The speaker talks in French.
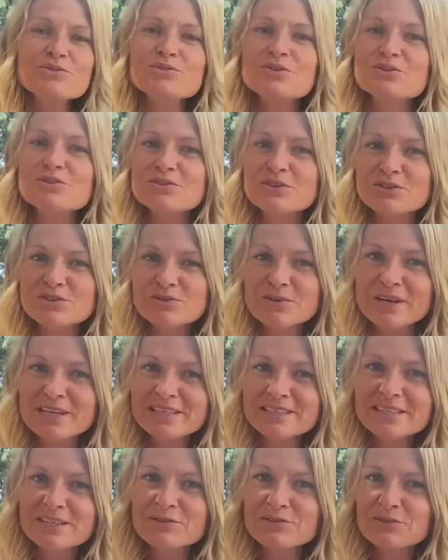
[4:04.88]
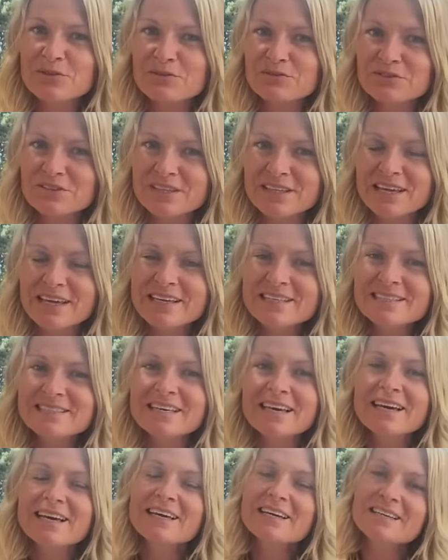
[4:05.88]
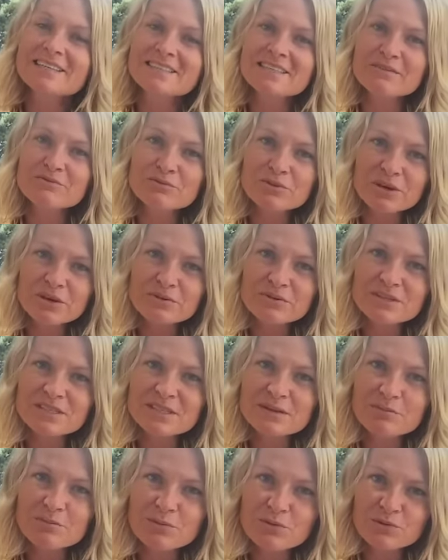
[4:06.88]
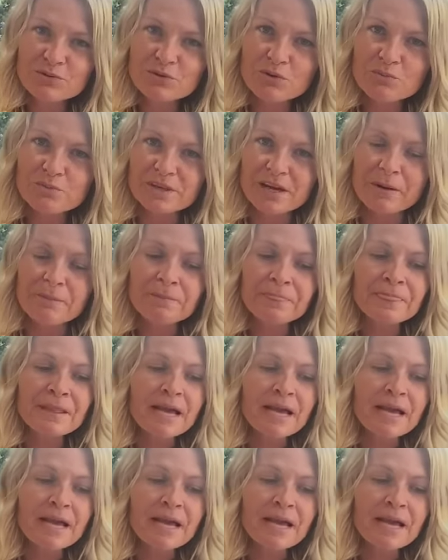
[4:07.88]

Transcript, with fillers: tout en sensualité, tout en finesse. Et ça vous réussit plutôt bien.